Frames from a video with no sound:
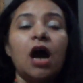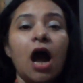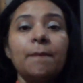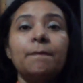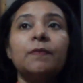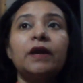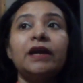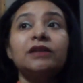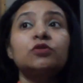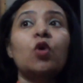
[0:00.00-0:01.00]
अब
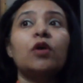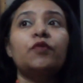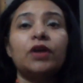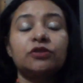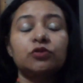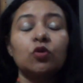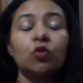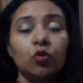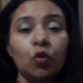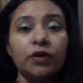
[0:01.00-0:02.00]
इस कॉन्फिडेंस को
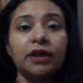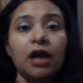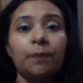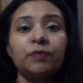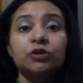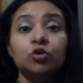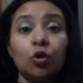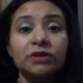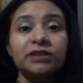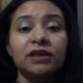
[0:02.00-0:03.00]
उन्होंने अपनी
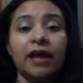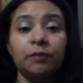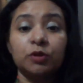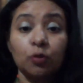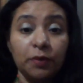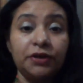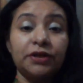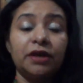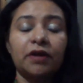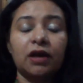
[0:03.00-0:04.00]
शोबस की लाइन में तो
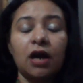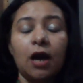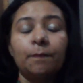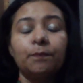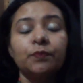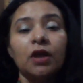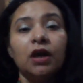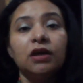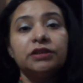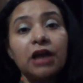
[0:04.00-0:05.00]
मेंटेन रखा
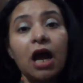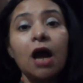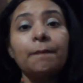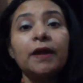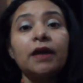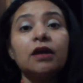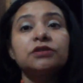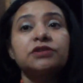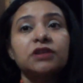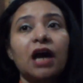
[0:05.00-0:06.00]
यहाँ पे
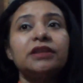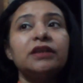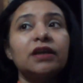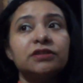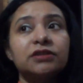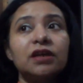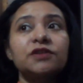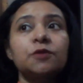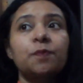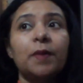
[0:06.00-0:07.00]
शादी के
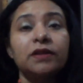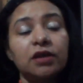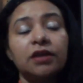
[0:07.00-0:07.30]
जस्ट पंद्रह